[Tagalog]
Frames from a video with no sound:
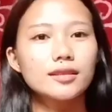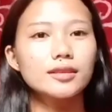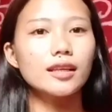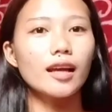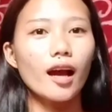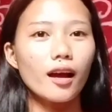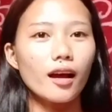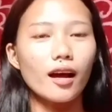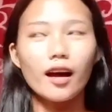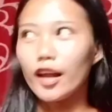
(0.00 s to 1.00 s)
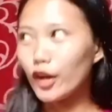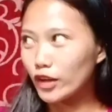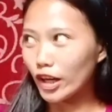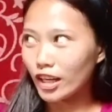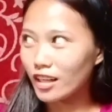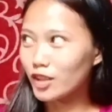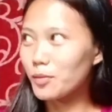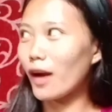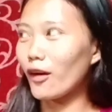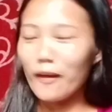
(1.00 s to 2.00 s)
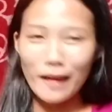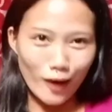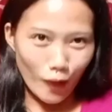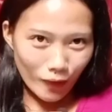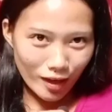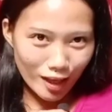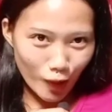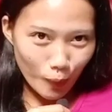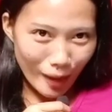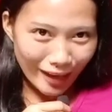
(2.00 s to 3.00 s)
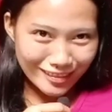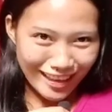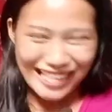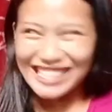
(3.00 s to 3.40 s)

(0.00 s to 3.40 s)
Sige. Hello, naririnig ba ako? Hello, hello, mic test.